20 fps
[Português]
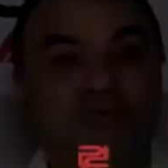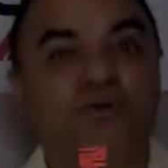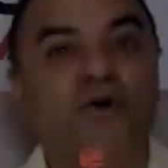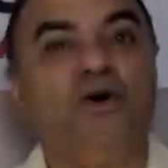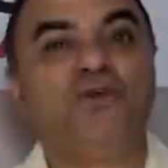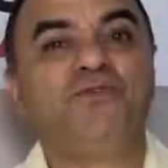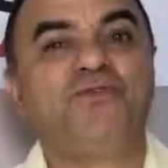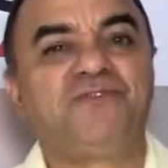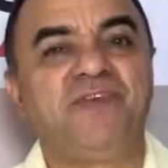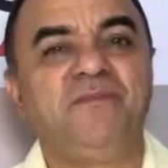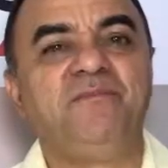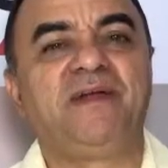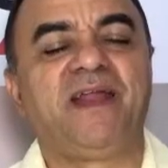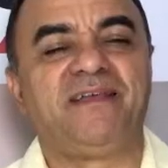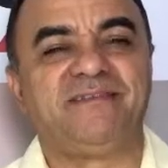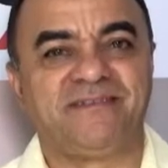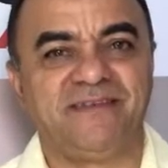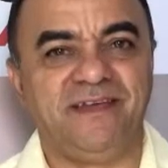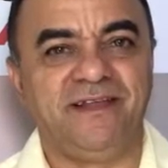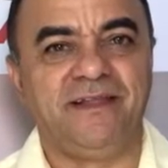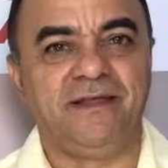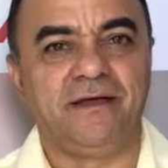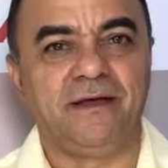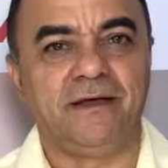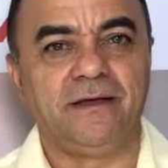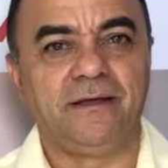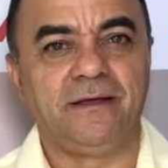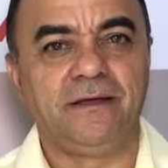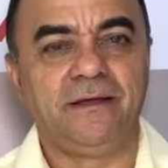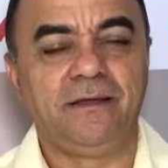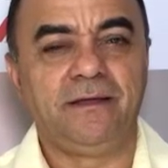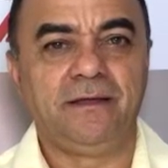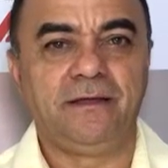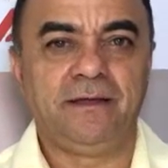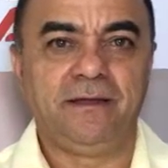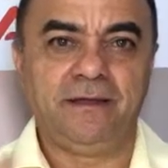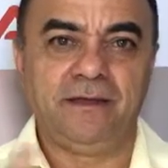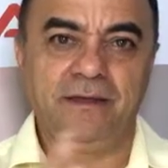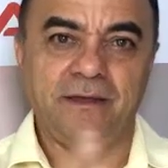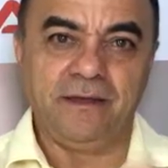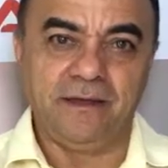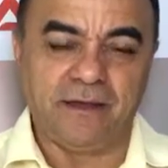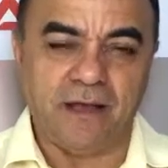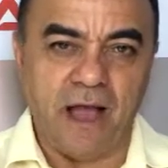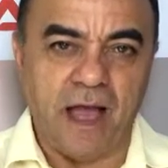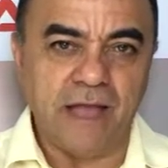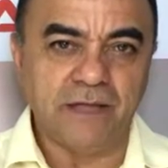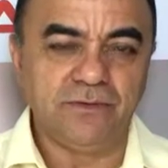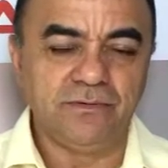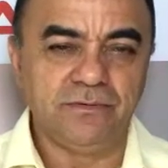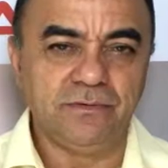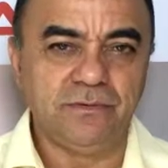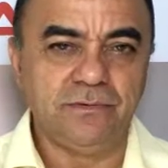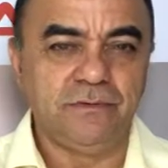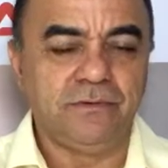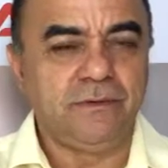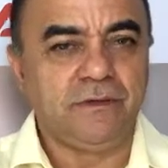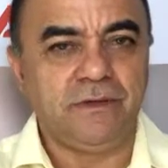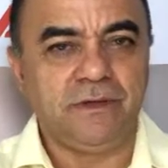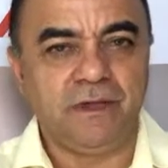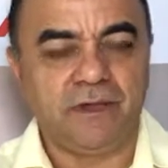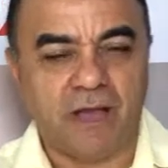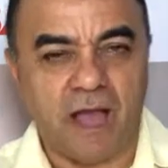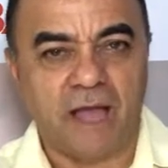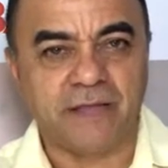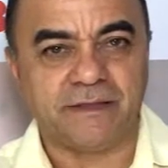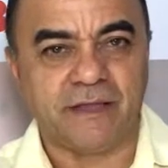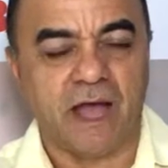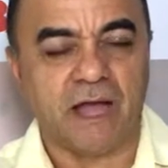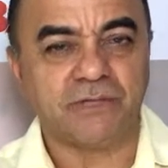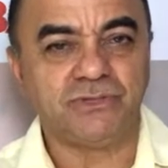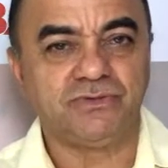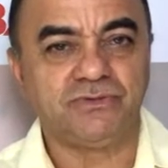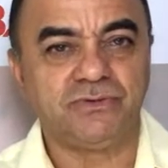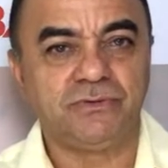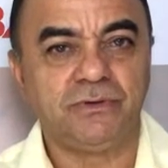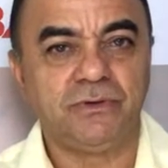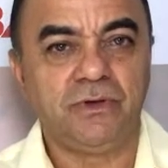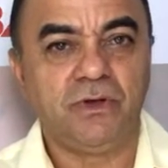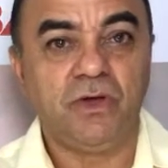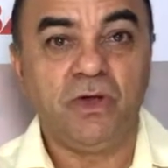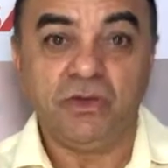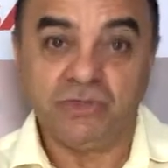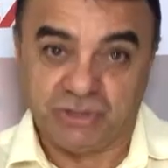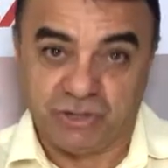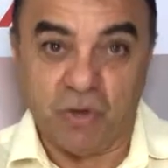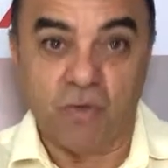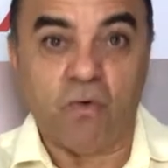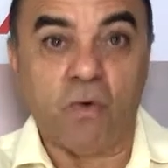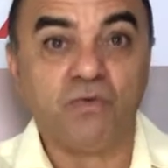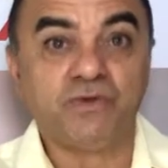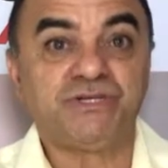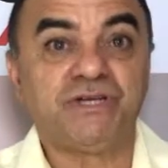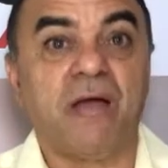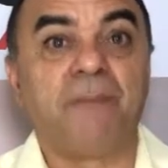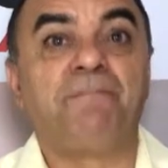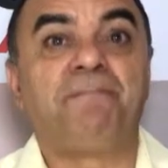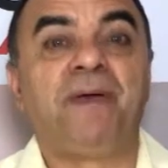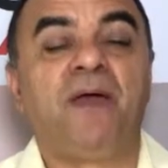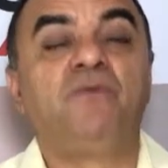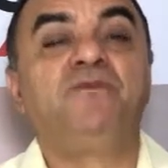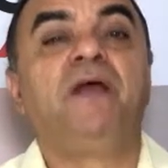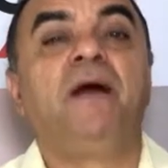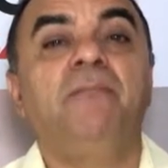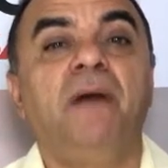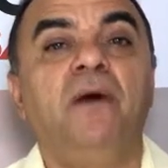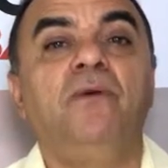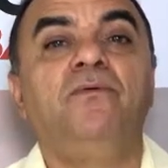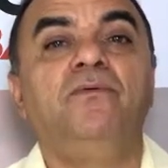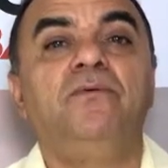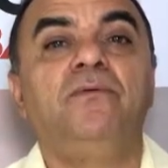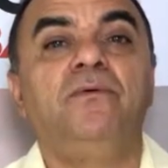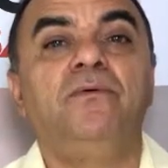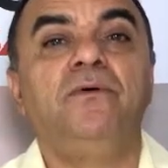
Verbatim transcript: Todos em Brasília. Ricardo e Cartacho estão com o chapéu na mão,